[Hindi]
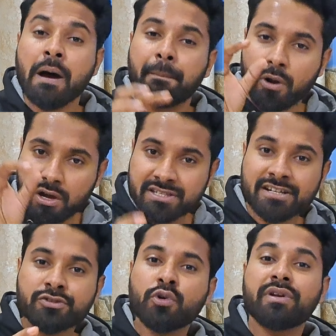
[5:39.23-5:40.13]

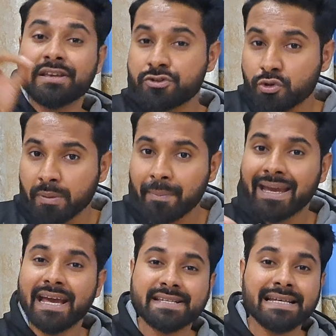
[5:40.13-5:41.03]
प्रोजेक्ट्स को रेज्यूमे में
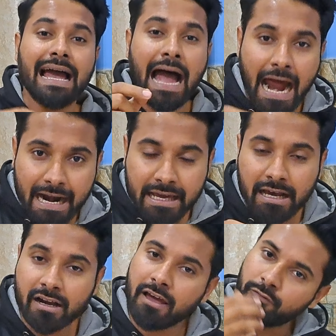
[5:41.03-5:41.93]
कैसे ऐड
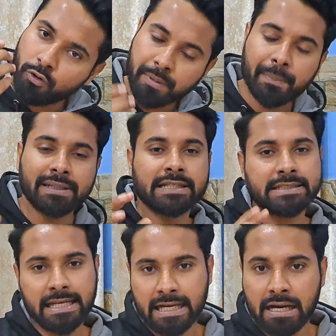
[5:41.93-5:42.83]
करना है वो भी पता
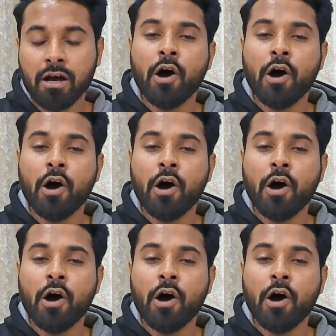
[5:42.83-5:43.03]
चलेगा